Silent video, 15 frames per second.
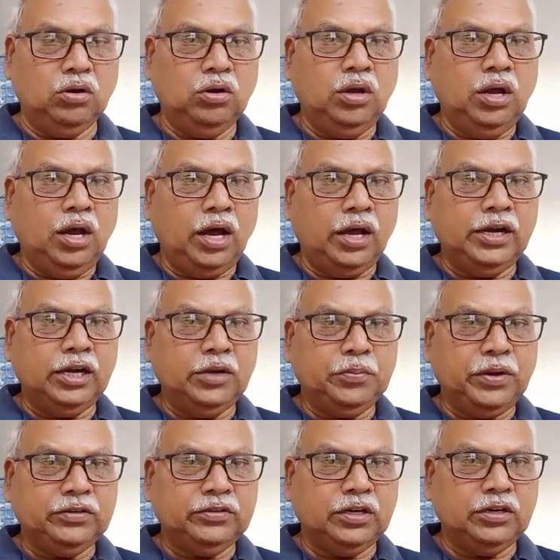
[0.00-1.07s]
హండ్రెడ్
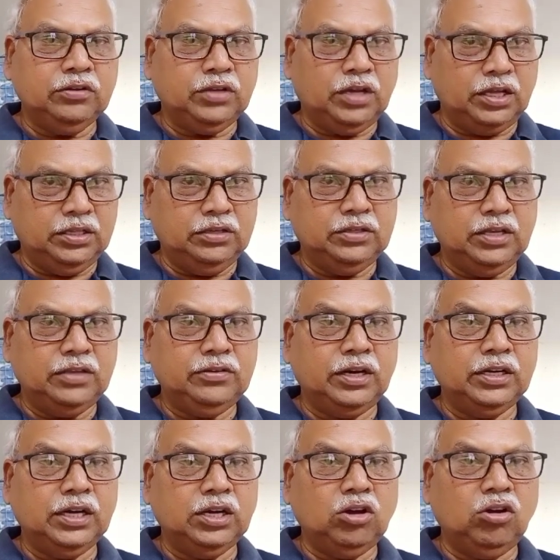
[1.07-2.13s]
పర్సెంట్ సాధిస్తే
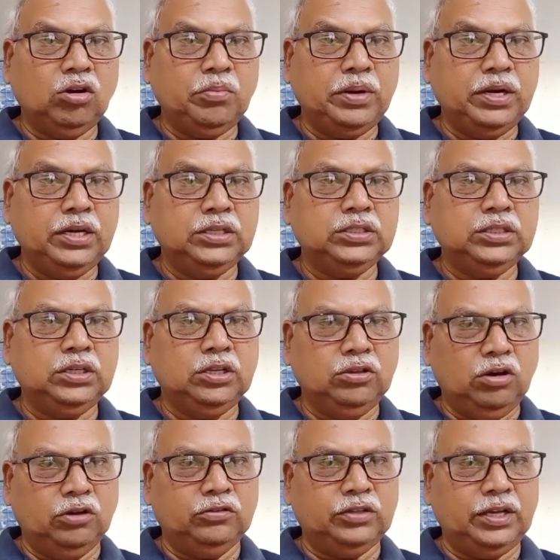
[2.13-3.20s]
సెంట్రల్ గవర్నమెంట్ నుంచి నిధులు
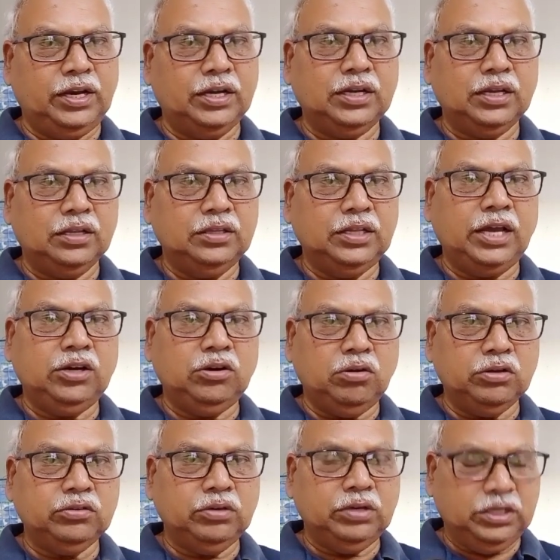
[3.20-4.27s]
వస్తాయట
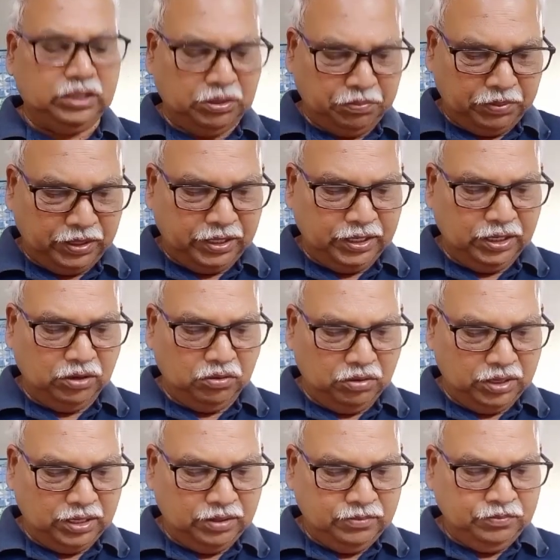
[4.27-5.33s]
దానికోసం ఈ తిప్పలన్నీ కూడా
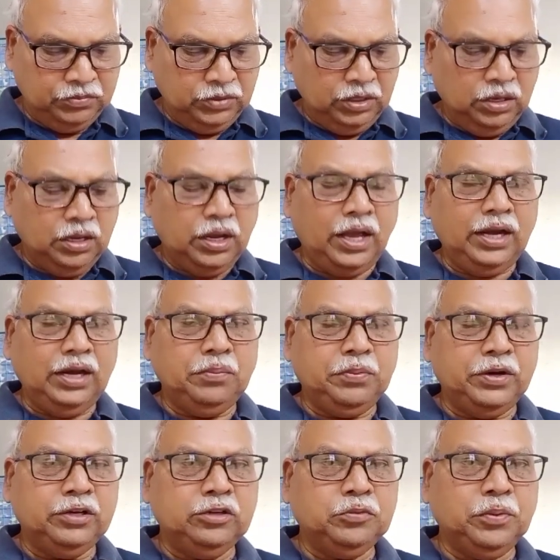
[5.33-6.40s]
కానీ
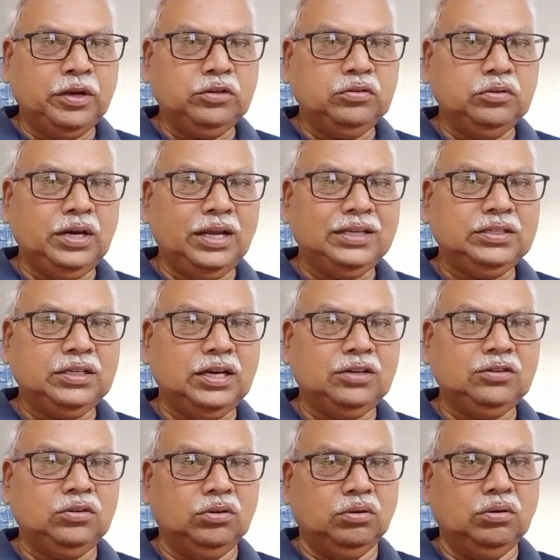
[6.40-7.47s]
ప్రిన్సిపల్స్ లెక్చరర్స్
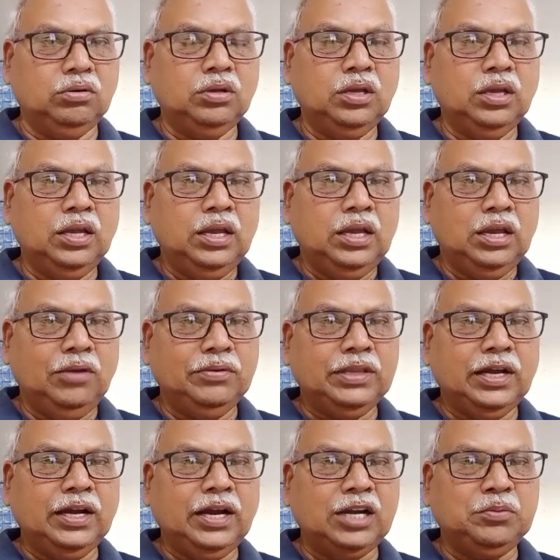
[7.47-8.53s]
ఈ
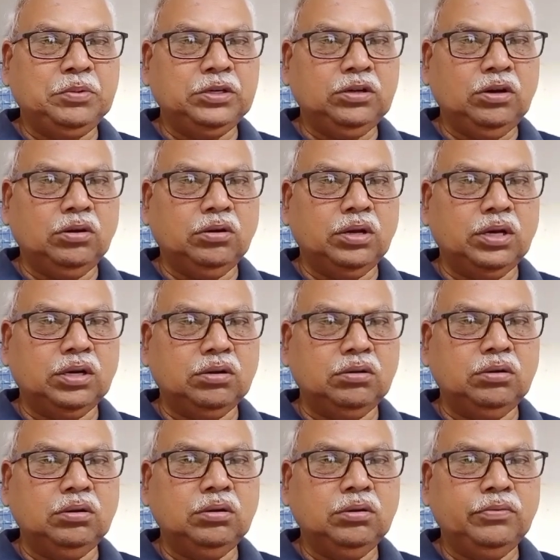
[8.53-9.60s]
విధంగా అడ్మిషన్ల కొరకు
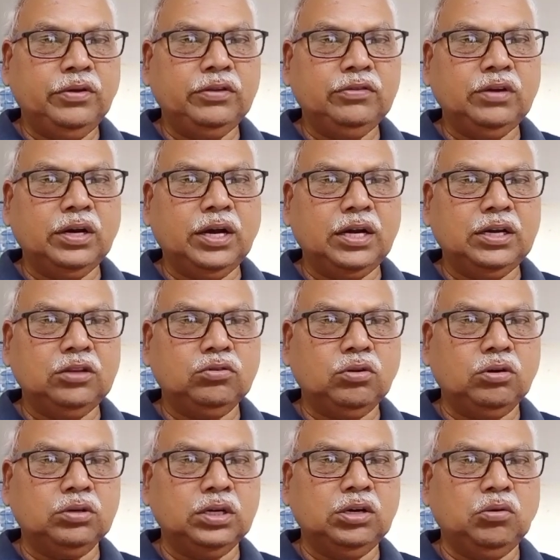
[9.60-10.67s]
ఫీజులు
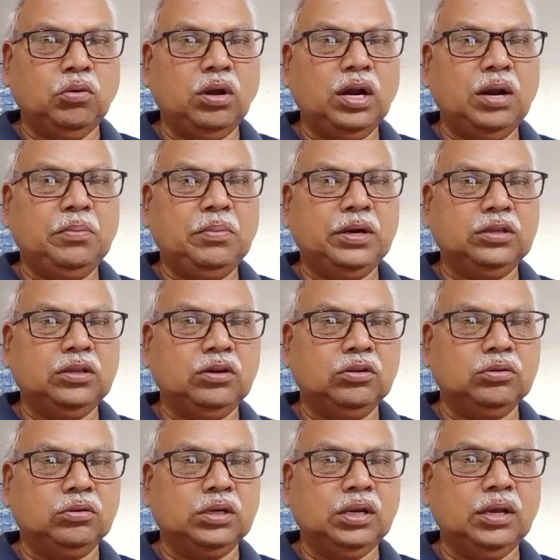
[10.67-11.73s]
కట్టించుకోవటానికి ఊర్లంబడి
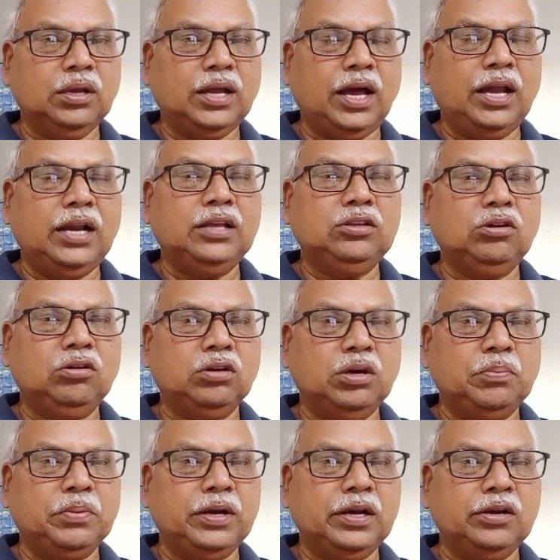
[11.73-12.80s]
తిరుగుతుంటే కాలేజీలో ఉన్న
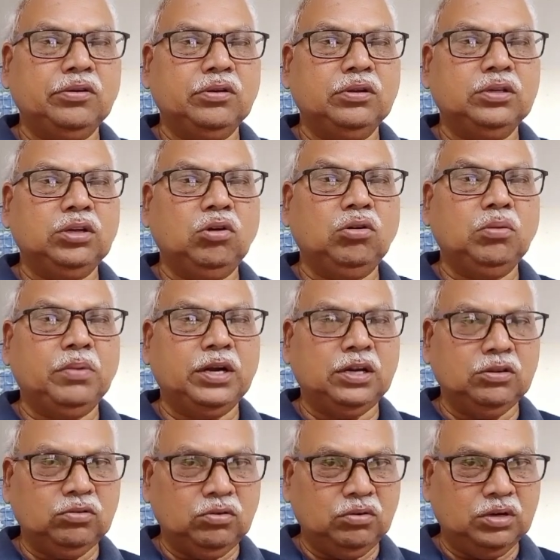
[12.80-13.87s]
పిల్లల గురించి ఎవడు
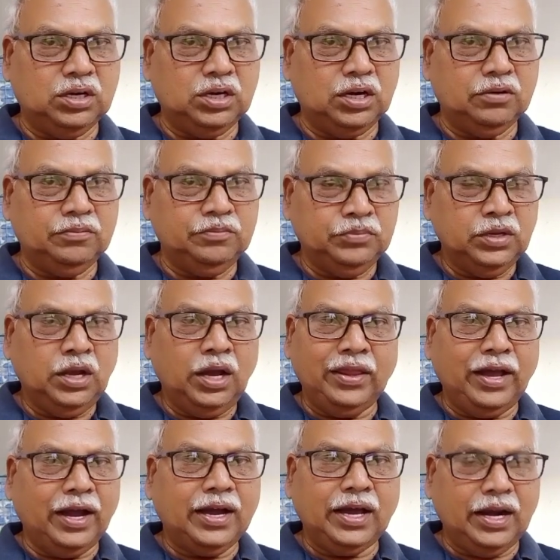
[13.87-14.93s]
పట్టించుకుంటాడు అది
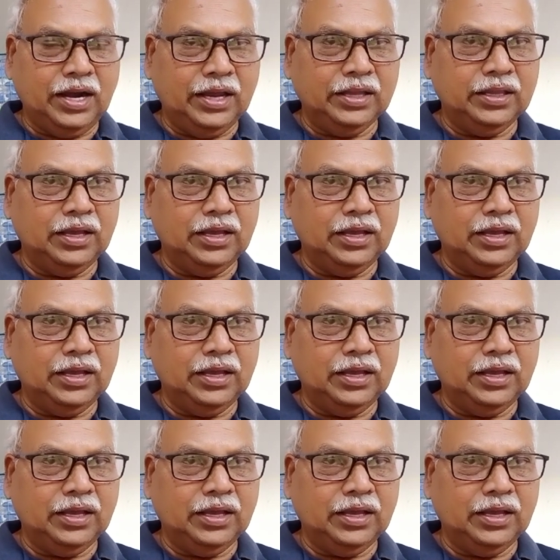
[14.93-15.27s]
అక్కర్లేదా